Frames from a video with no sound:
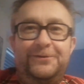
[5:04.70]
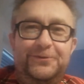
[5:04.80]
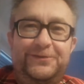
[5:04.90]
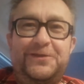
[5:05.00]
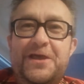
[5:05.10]

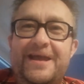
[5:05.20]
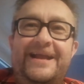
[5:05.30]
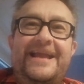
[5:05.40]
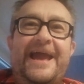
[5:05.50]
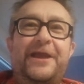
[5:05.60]
und
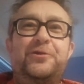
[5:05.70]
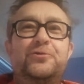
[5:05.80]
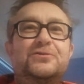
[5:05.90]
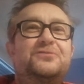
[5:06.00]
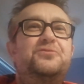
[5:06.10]

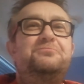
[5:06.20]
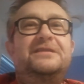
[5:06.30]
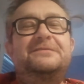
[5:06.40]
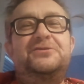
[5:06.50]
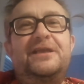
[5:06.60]
Kleinkunst, würde mir
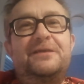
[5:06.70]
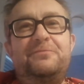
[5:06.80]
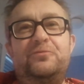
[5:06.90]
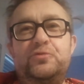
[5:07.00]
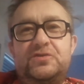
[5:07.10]
das wahrscheinlich
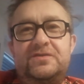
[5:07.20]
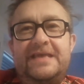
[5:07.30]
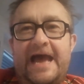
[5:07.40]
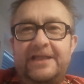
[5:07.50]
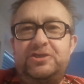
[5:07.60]
bewusst
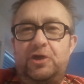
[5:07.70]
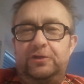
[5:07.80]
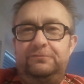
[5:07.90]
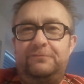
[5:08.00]
nie anschauen.